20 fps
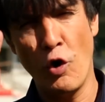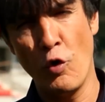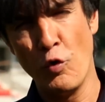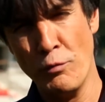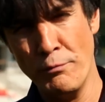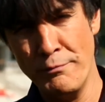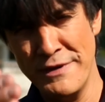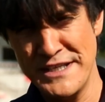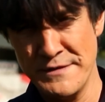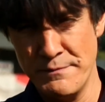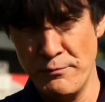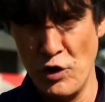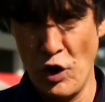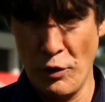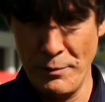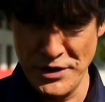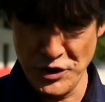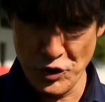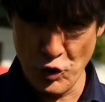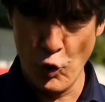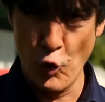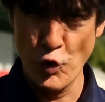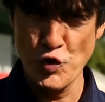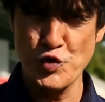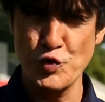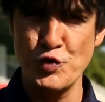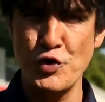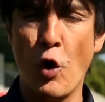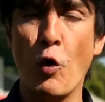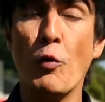O mit Müller, mit
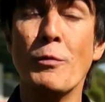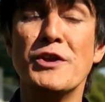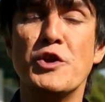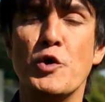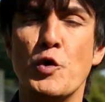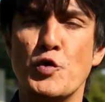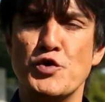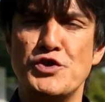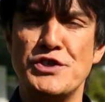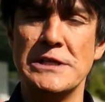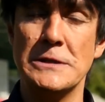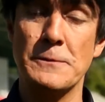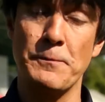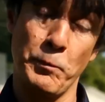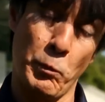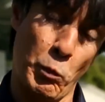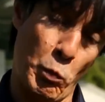Groß und auch mit Özil.